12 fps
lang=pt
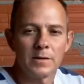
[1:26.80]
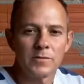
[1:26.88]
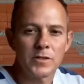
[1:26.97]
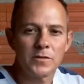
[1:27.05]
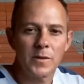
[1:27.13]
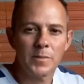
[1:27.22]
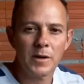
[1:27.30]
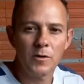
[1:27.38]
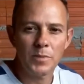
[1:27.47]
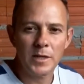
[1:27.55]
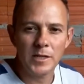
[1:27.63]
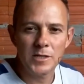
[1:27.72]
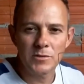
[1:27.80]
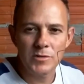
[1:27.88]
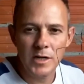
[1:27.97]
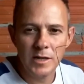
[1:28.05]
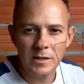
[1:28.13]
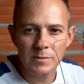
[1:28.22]
você vai pegar um pedacinho
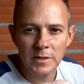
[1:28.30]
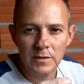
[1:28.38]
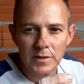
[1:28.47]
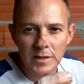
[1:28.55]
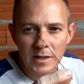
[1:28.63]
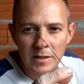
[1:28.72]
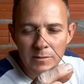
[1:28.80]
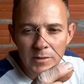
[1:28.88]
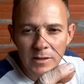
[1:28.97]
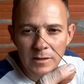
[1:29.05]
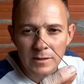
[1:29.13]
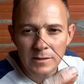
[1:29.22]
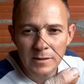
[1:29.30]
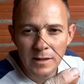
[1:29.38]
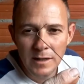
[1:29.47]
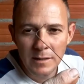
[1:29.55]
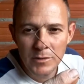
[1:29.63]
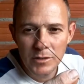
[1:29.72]
de arame, tá vendo? Arame,
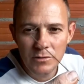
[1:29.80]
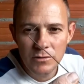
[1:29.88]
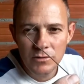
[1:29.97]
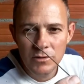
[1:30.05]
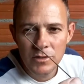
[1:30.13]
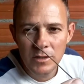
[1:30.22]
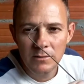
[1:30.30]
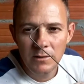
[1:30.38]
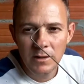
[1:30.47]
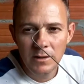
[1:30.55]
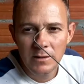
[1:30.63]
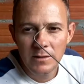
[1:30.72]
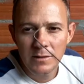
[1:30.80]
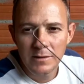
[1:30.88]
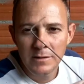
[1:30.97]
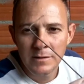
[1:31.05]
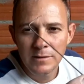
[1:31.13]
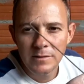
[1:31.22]
arame de construção, ó.
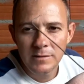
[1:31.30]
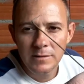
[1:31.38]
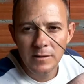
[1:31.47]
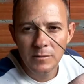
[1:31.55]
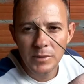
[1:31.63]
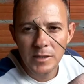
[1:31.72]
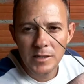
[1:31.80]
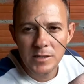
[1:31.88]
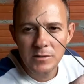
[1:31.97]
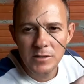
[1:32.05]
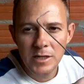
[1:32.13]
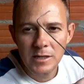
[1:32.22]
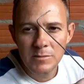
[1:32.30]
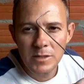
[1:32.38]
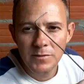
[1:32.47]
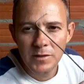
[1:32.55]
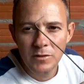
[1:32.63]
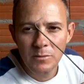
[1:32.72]
Um pedacinho de arame,
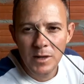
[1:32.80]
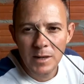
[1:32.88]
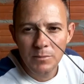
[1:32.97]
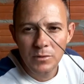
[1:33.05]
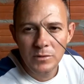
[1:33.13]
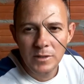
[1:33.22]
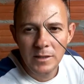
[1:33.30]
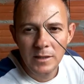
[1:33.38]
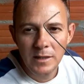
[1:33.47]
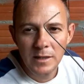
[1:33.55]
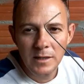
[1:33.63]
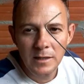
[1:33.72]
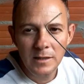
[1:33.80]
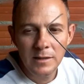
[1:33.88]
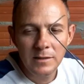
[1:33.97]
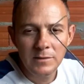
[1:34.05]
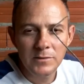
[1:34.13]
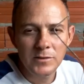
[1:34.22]
você vai dobrar a ponta dele,
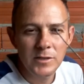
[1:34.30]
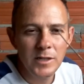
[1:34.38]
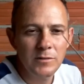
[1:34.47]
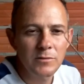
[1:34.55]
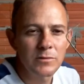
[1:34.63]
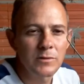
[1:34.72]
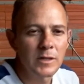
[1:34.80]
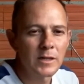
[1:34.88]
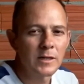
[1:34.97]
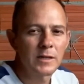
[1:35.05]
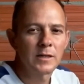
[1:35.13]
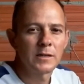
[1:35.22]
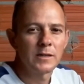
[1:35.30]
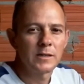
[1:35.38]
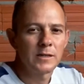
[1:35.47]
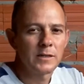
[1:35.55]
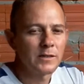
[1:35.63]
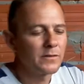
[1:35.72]
certo?
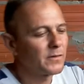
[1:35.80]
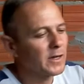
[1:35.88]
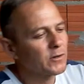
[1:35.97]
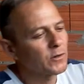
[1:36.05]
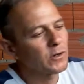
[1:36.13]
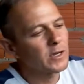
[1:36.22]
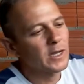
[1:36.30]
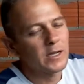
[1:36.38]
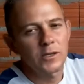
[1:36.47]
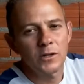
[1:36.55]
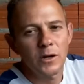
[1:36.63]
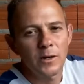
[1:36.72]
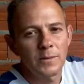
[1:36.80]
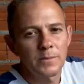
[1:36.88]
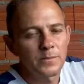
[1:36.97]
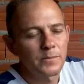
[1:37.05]
E vai colocar aqui, ó.